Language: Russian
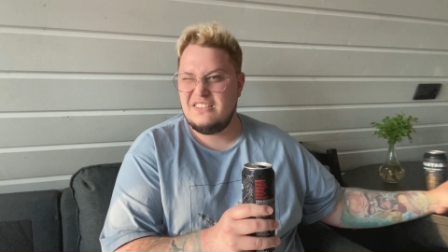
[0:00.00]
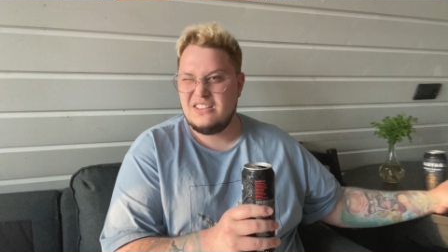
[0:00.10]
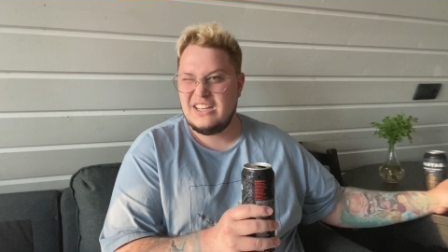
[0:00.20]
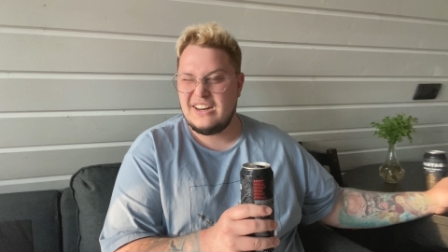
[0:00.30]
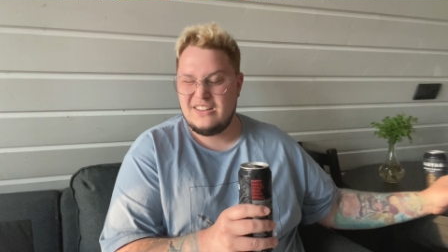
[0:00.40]

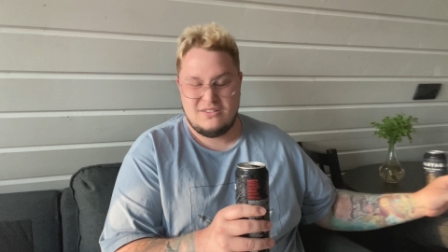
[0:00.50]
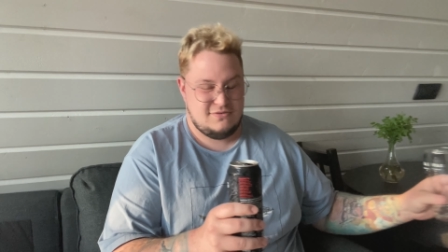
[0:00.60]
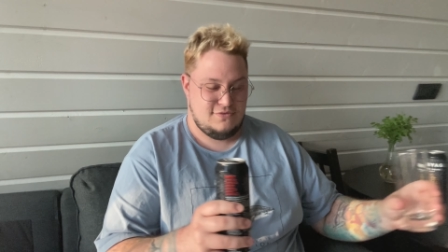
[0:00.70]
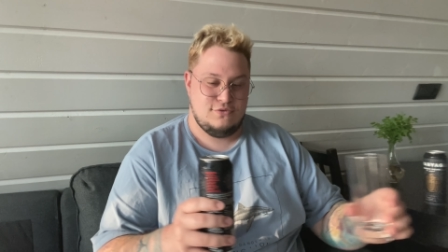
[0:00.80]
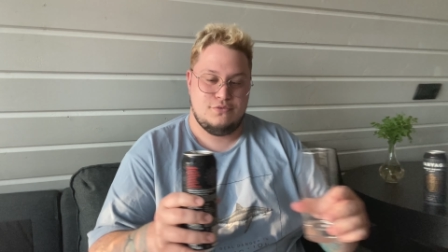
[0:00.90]
виноград.
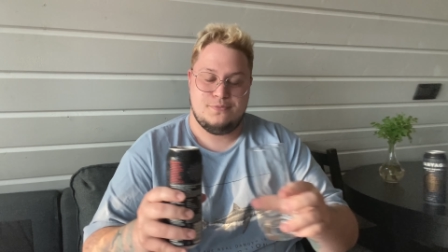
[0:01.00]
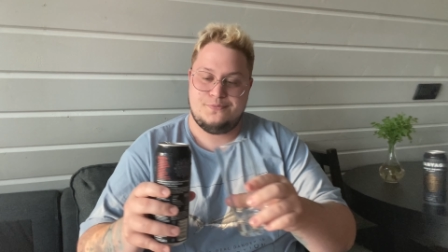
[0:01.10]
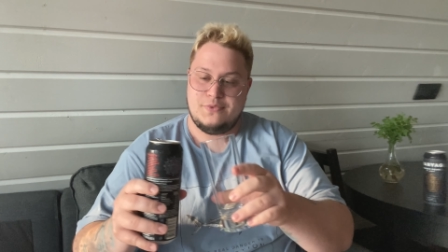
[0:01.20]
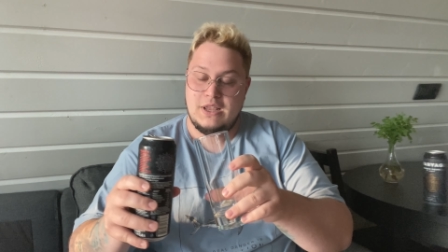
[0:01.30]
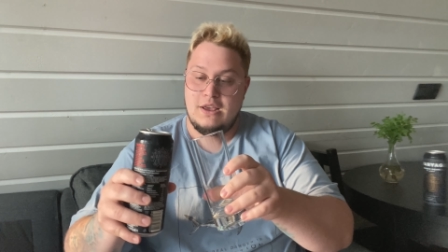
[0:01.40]
Ну,
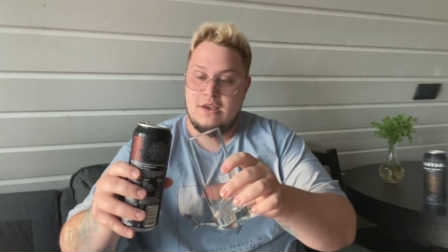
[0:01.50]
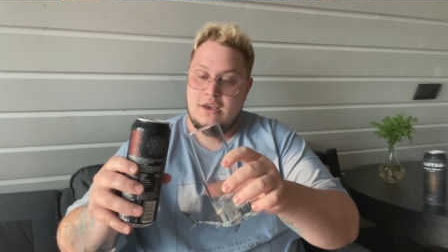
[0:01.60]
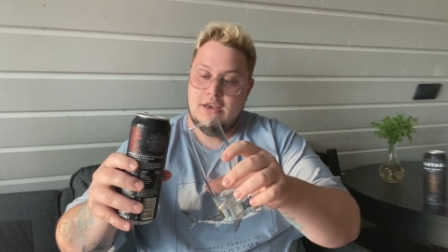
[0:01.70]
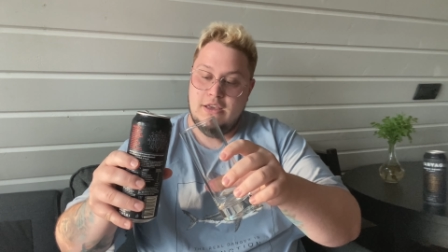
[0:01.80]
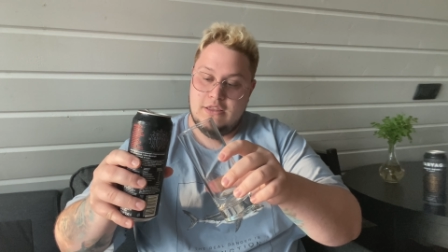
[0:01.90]

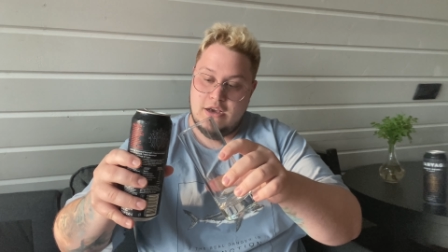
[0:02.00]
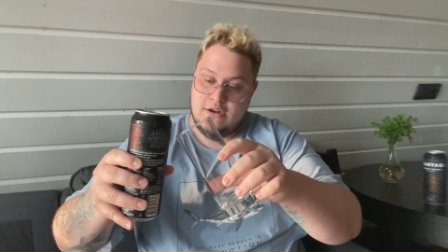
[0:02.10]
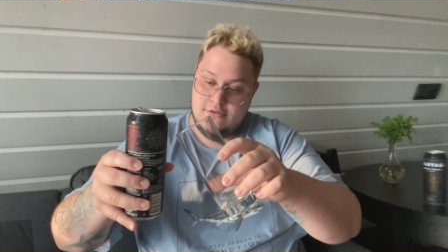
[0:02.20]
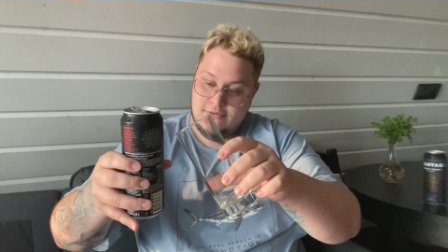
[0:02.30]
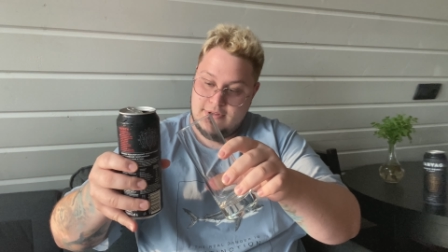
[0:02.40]
итак,
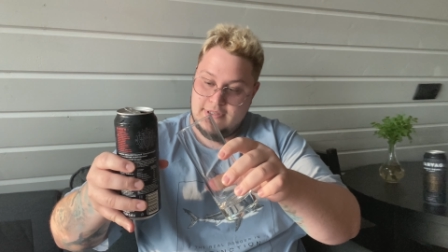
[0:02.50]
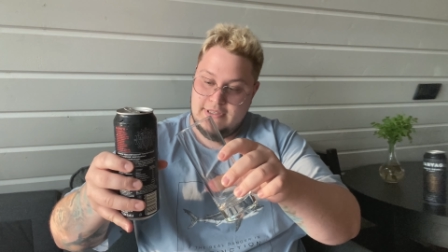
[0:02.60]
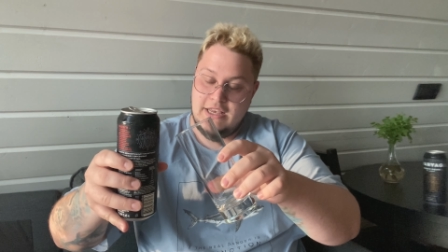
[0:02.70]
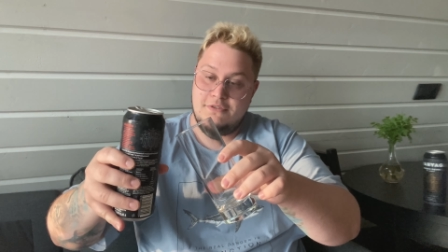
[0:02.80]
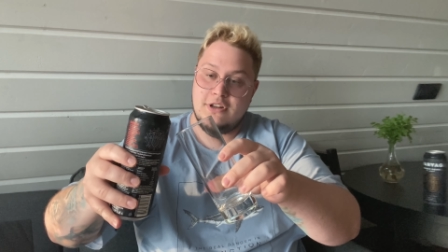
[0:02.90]

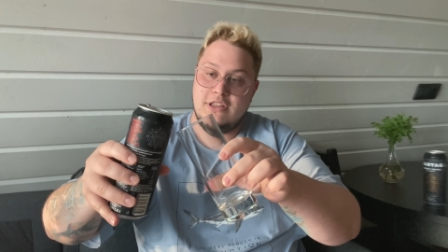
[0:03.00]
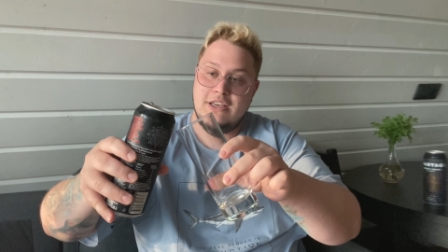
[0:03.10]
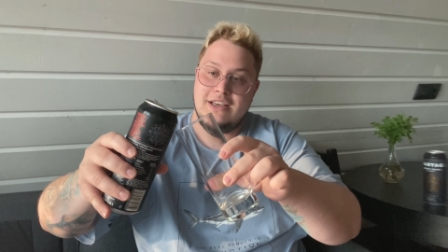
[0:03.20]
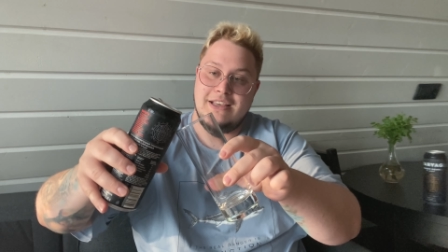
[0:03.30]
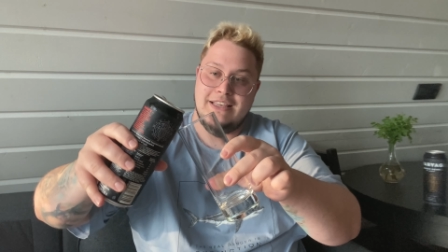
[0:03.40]

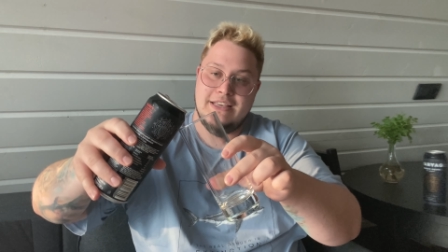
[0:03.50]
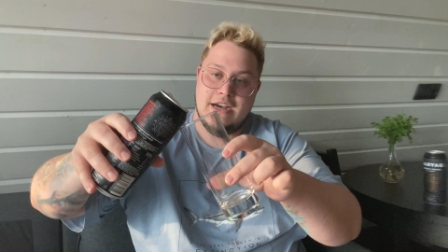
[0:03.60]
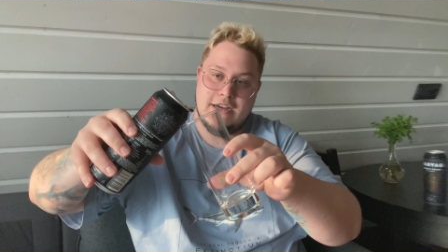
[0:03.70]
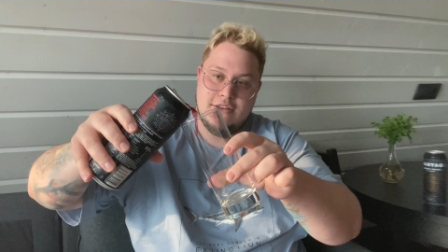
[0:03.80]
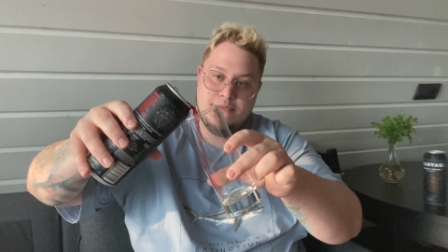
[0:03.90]
северные
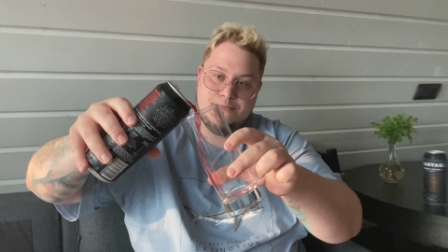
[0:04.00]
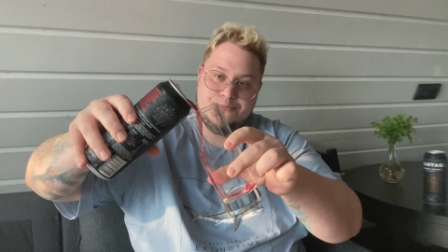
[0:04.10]
ягоды.